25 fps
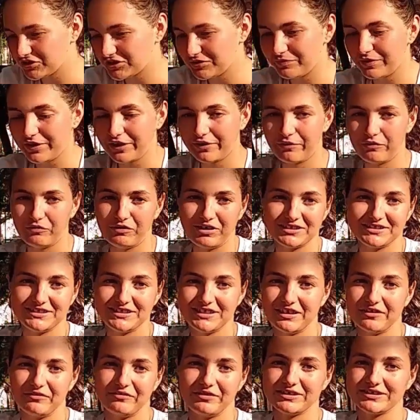Yo siempre que veo una
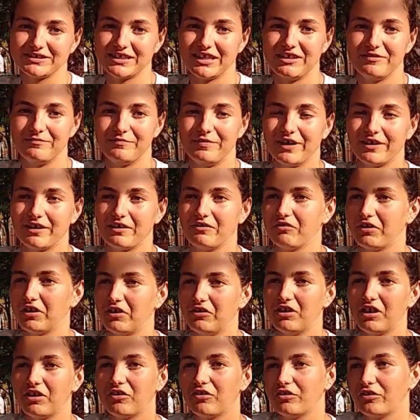chica en un skatepark,
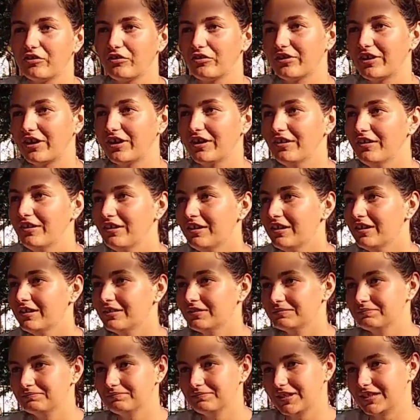aunque no la conozca,
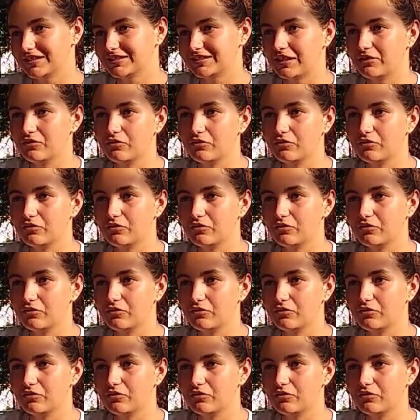la